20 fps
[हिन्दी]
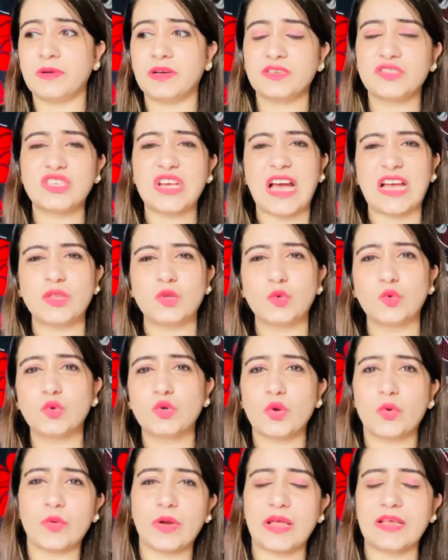जादू
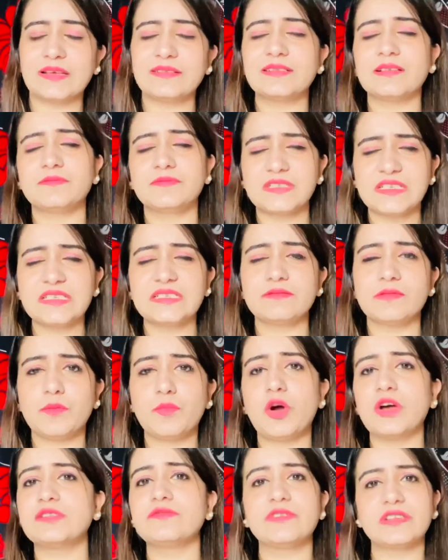टोना ये सब चीज़ में
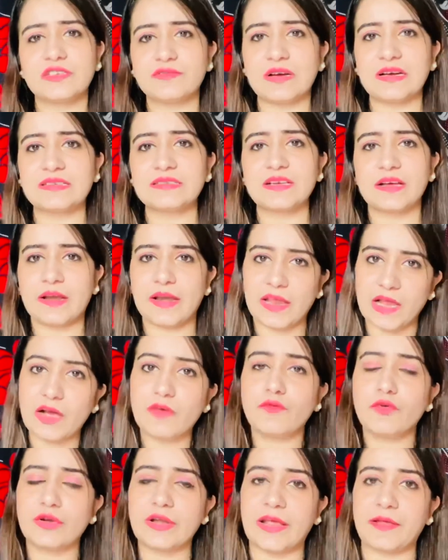बहुत विश्वास करने का
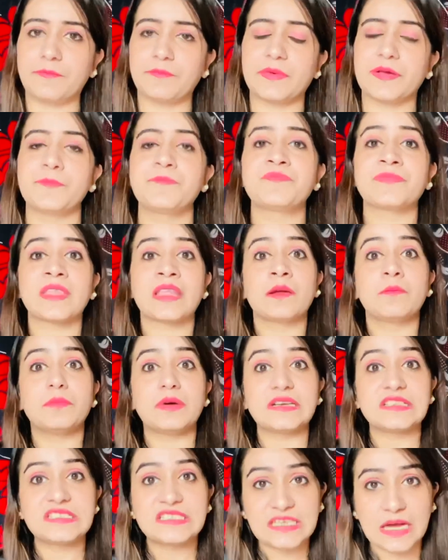वो टाइम पे
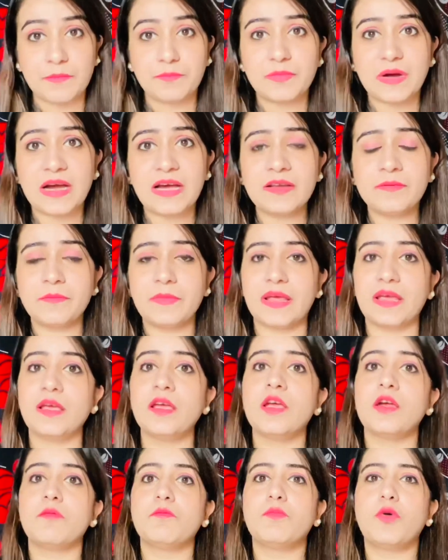बट जापान में
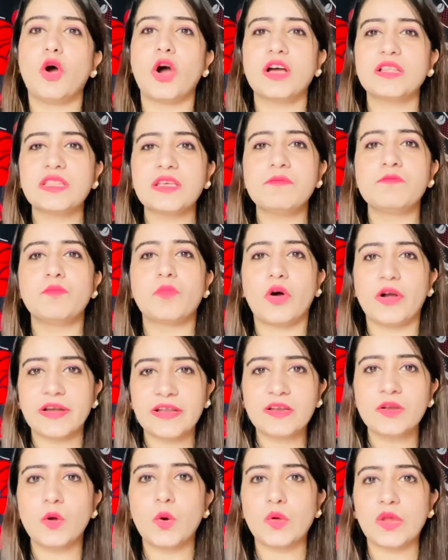बहुत ही
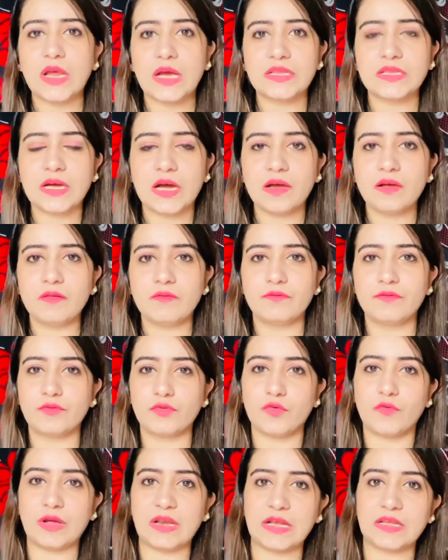मॉडर्न हो गया था
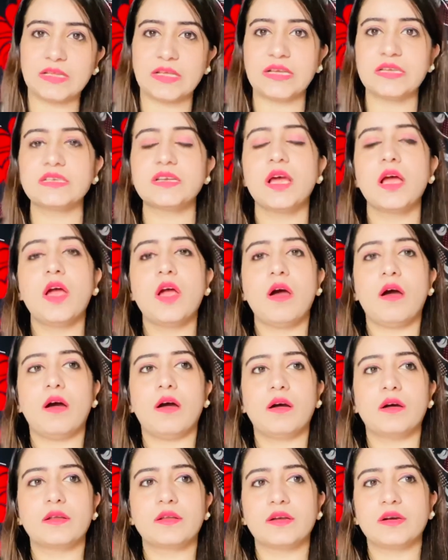वो वाला देश
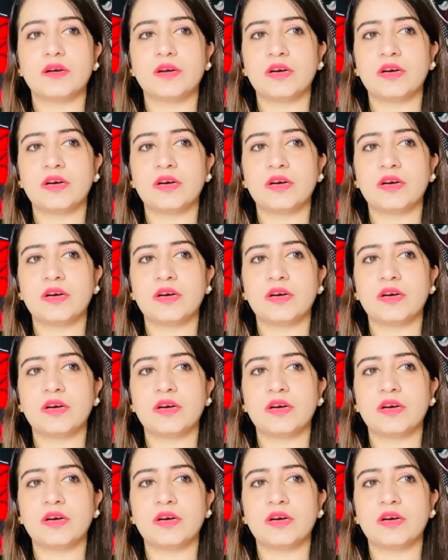और